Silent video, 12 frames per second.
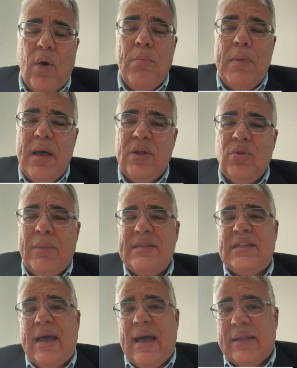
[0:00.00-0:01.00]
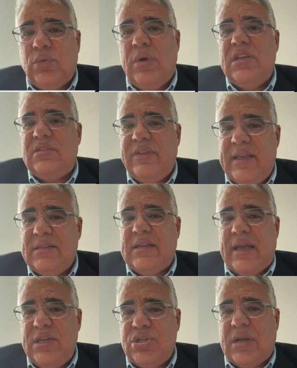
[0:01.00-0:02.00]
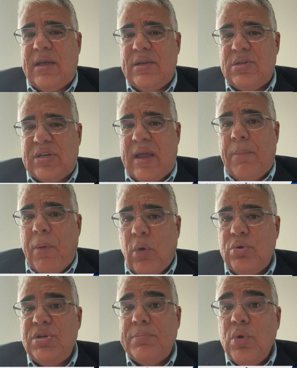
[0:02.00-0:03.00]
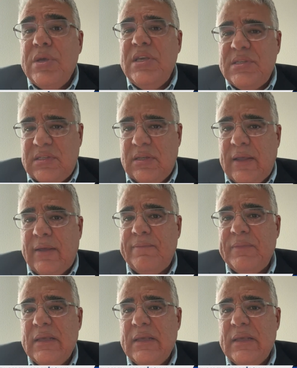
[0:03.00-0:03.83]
humano, mas errar duas vezes aí já, já é um pouco de burrice, né?